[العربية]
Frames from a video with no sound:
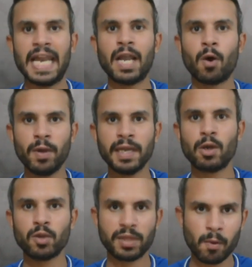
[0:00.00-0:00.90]
لو الوينج
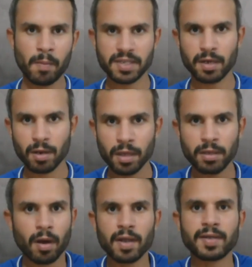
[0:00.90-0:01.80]
اللي قدامه مسك
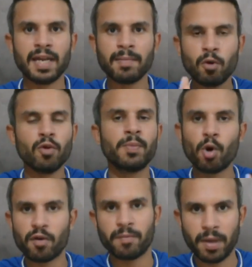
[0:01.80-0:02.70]
الخط خلاص علي معلول
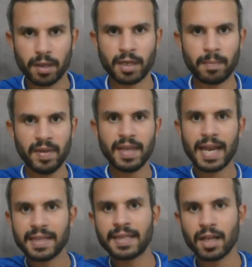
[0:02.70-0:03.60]
بيقف بيعطل بيجي
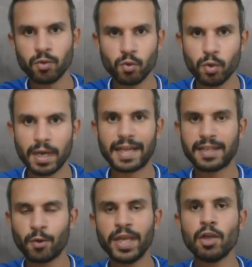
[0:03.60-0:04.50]
لحد عنده
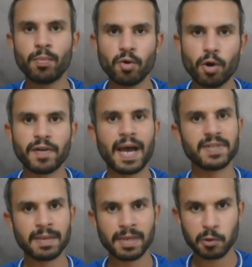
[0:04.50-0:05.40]
لحد الوينج وبيقف
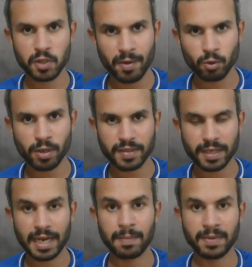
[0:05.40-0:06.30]
حمزه المسلوسي برده نفس
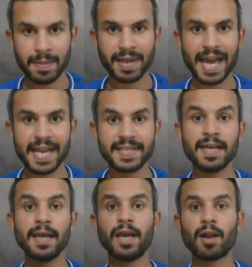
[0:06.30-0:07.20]
الكلام دايما عايز
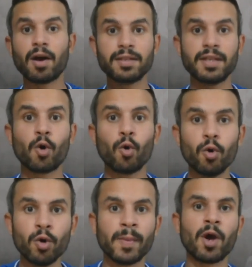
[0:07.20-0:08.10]
الخط ده
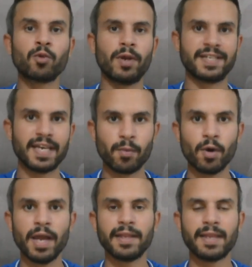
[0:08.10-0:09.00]
كله يبقى واخده لحسابه
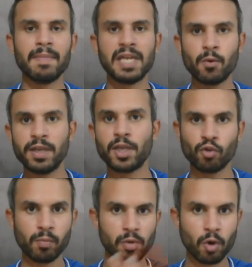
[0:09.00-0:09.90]
دايما الوينج
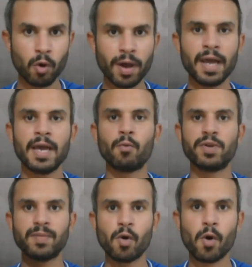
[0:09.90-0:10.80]
يضم لجوه
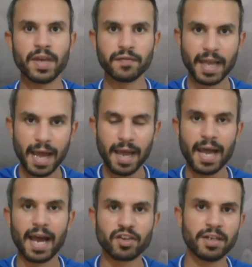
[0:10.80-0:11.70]
ويسيبه هو يفتح
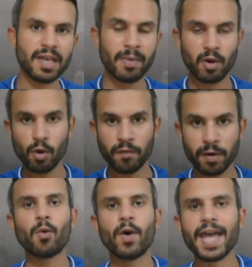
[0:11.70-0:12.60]
عشان يعمل
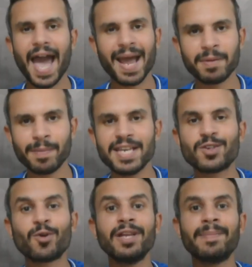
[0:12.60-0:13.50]
الاوفر وهي حاجه بتميز
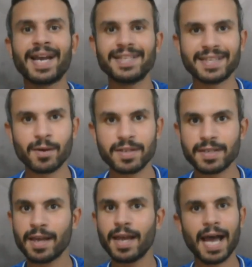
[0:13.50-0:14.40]
كل الباكات
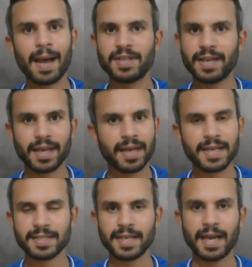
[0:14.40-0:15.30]
التوانسه حمدي
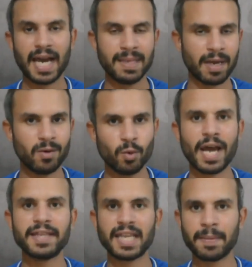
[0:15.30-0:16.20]
النجاز علي معلول
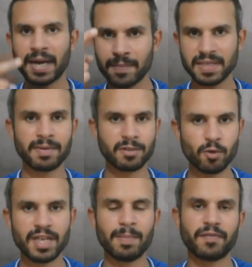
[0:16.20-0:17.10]
حتى كمان حمزه
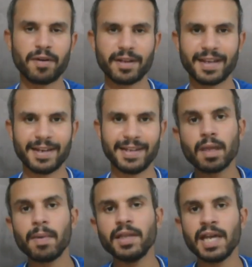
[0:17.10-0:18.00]
المسلوسي لما اتفرجت عليه
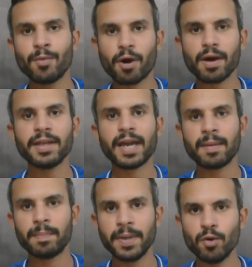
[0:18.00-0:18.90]
طبعا هي المقارنه
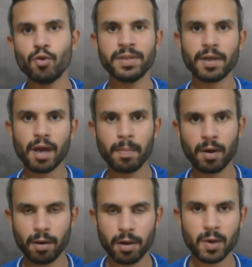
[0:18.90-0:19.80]
كانت بينه وبين رجب
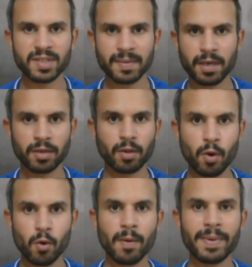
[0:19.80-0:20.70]
بكار والزمالك اختاره
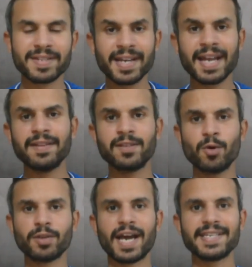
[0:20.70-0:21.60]
هو بس انا عندي
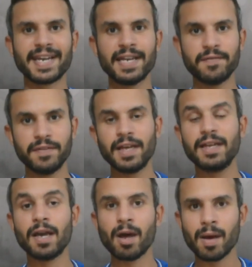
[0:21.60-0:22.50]
نقطه عايز اتكلم فيها
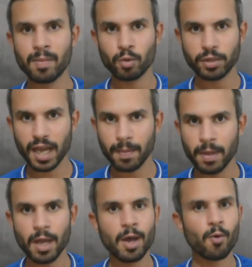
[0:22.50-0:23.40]
ليها علاقه بالمنتخب
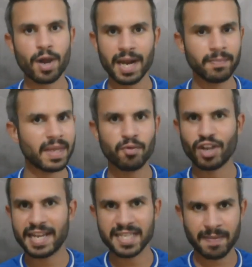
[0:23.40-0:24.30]
والكلام ده مش
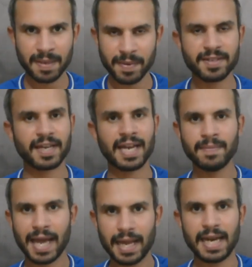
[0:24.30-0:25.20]
على الزمالك بس الكلام
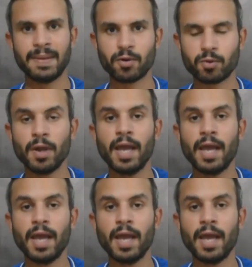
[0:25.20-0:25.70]
ده على الاهلي برضه